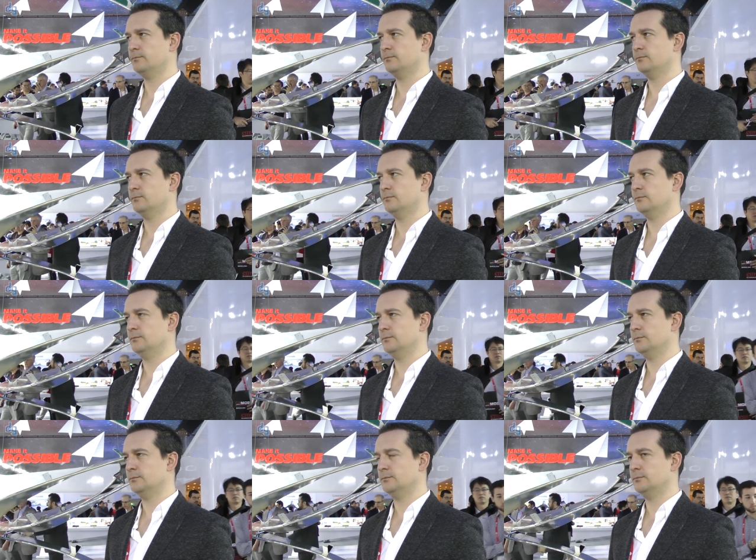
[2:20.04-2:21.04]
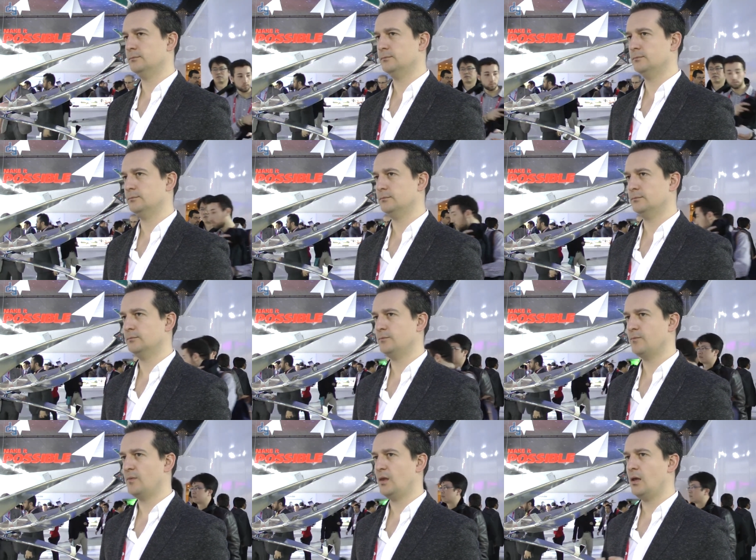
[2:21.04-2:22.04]
Gelecekte ne tür ürünler
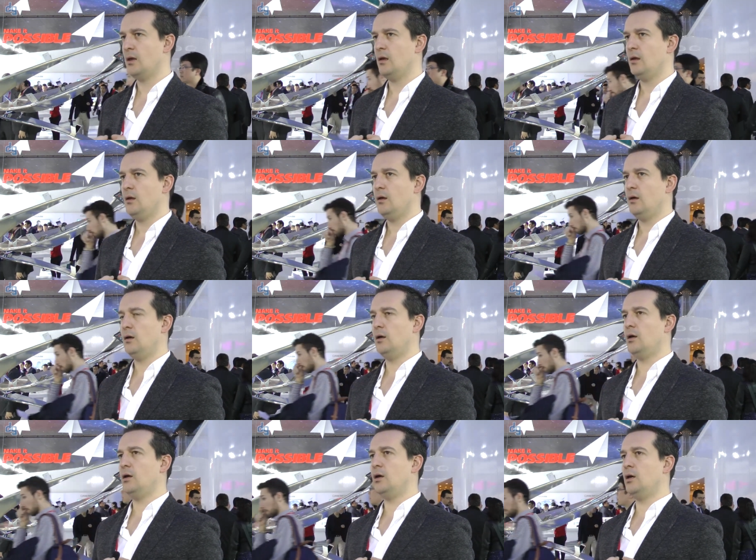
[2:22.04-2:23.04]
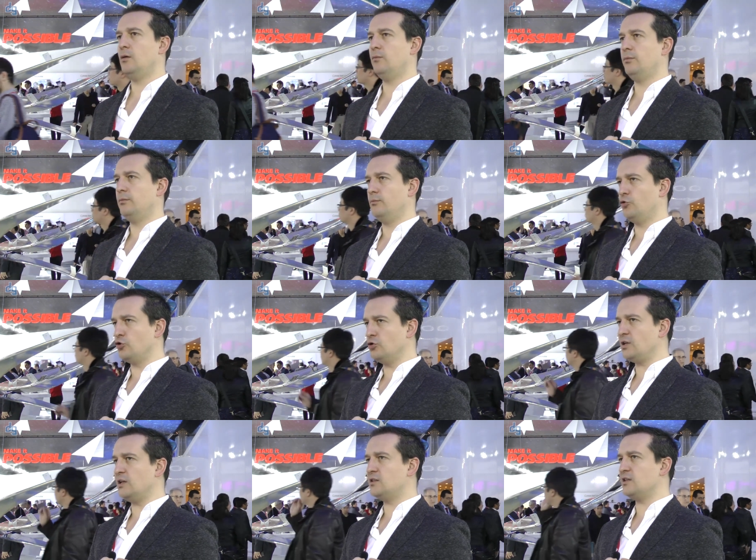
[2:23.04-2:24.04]
göreceğiz? Ee,
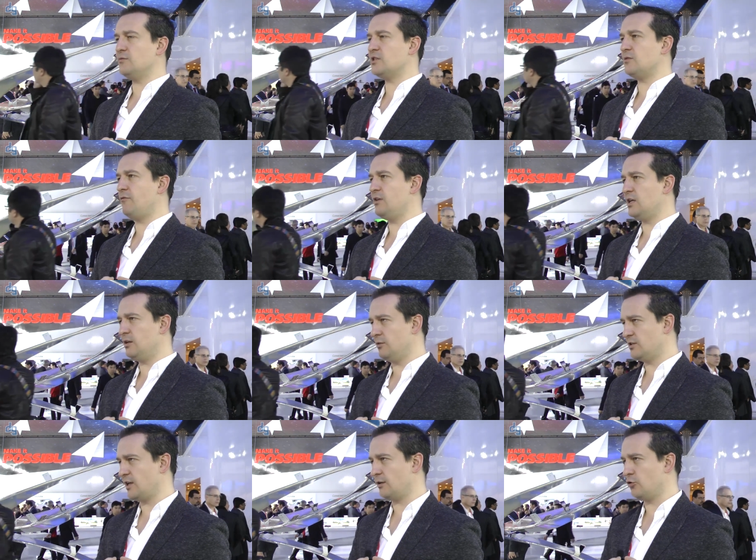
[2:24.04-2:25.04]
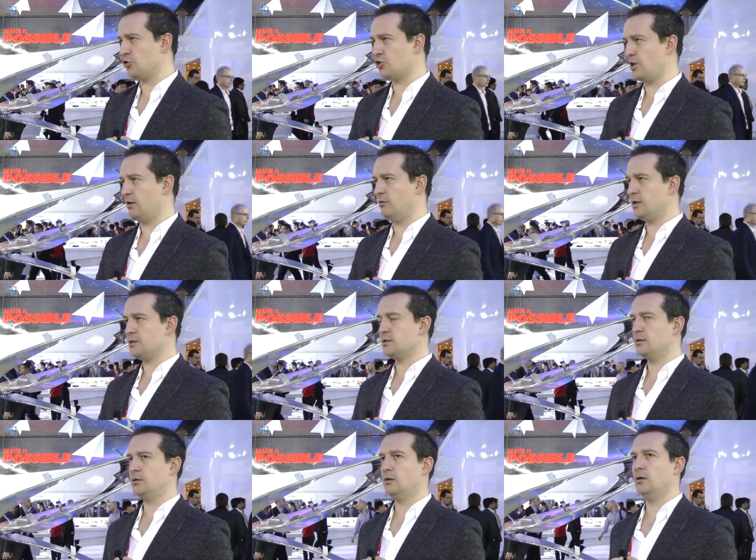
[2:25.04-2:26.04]
bugün tanıttığımız gibi wearable teknolojiler var.
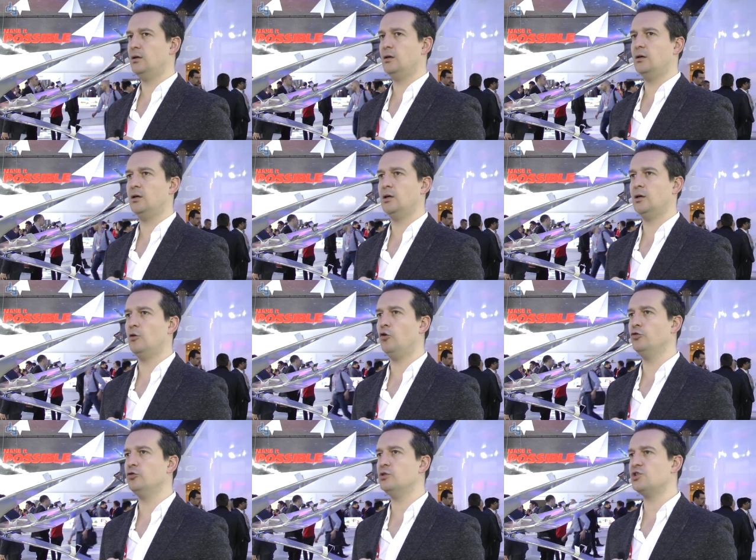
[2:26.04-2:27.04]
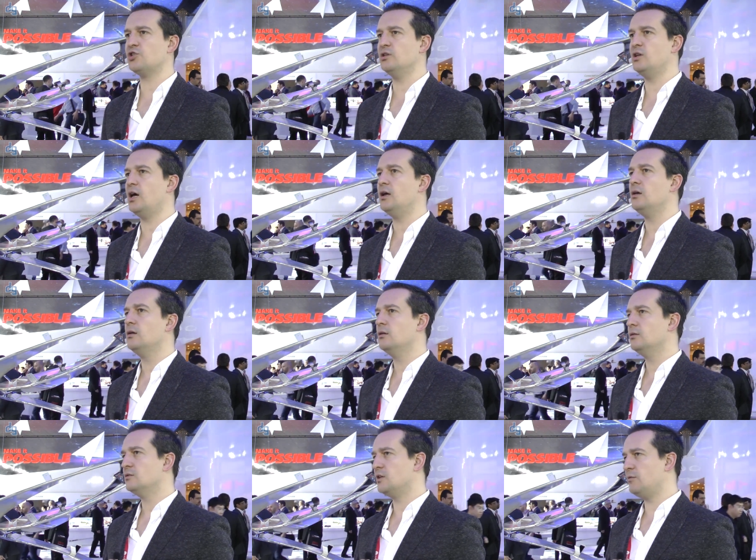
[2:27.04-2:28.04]
Ee, onun dışında
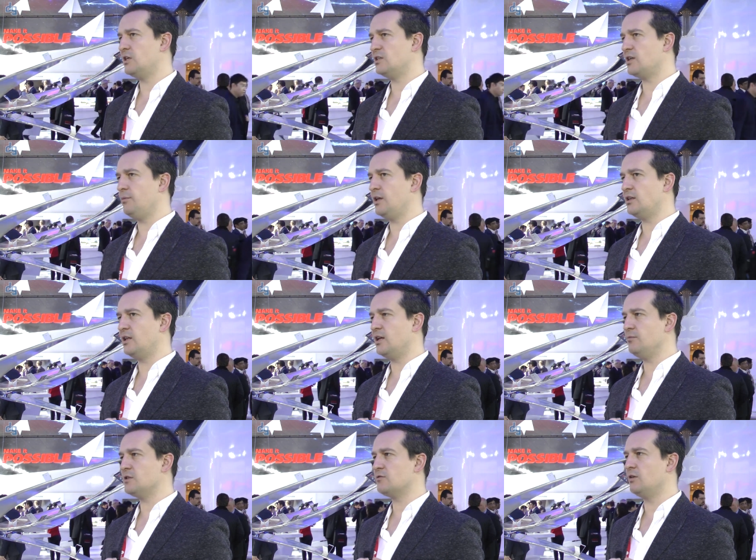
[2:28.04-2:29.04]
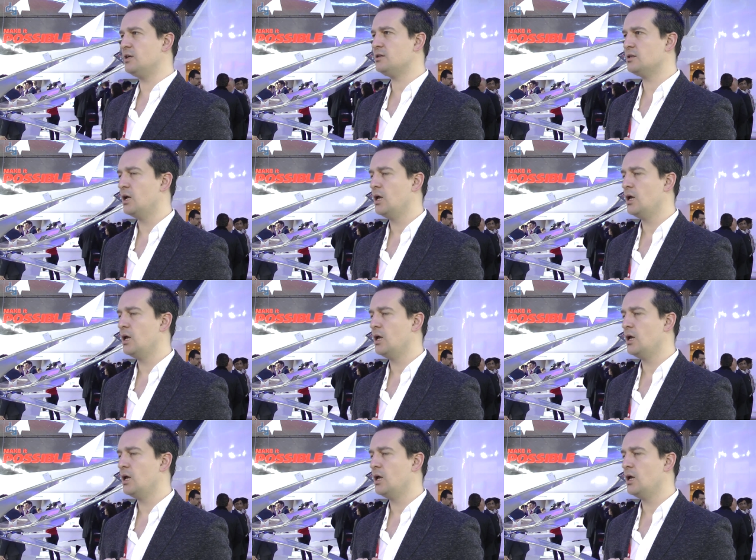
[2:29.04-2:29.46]
tabii ki tabletlerimiz var.